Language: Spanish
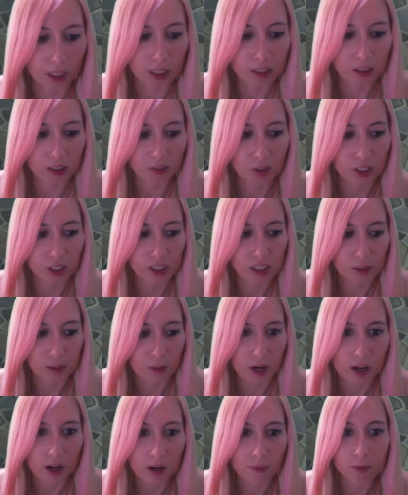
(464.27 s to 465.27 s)
Estás
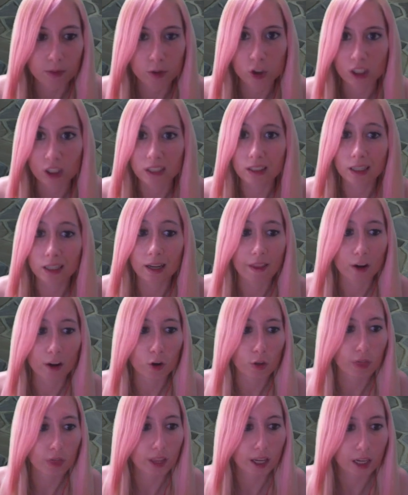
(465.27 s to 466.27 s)
fuerísima. Ahora mismo está entregada
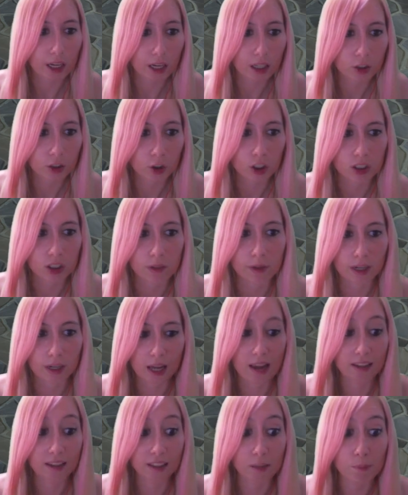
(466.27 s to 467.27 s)
con Dana y no quiere saber nada
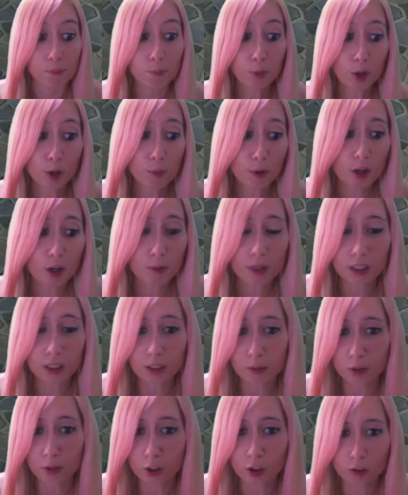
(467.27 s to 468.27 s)
de ti. ¡Proponer
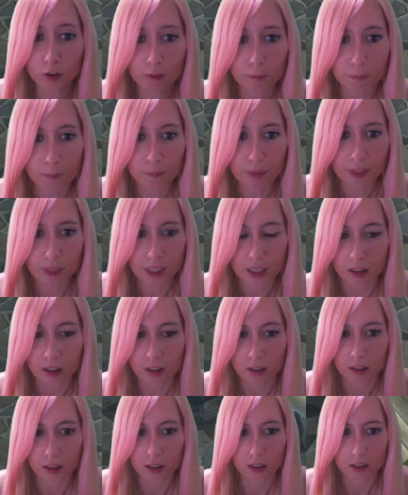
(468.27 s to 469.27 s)
matrimonio!
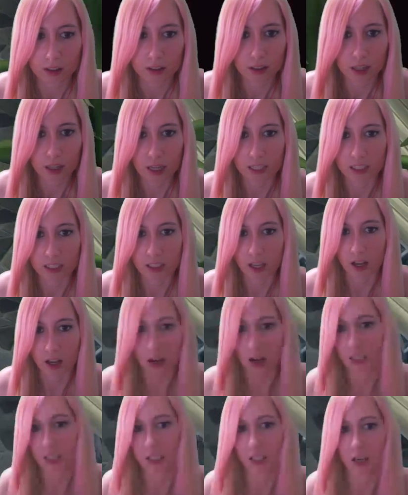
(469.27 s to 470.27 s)
Ahí está,
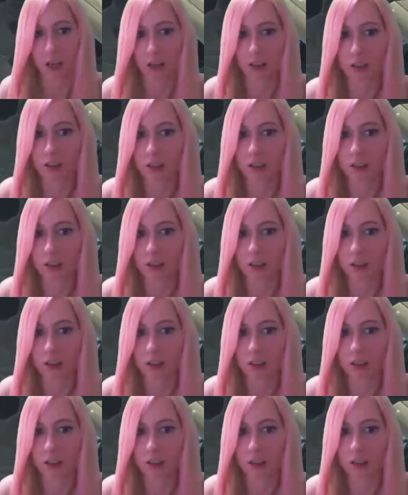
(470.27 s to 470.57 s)
ahí está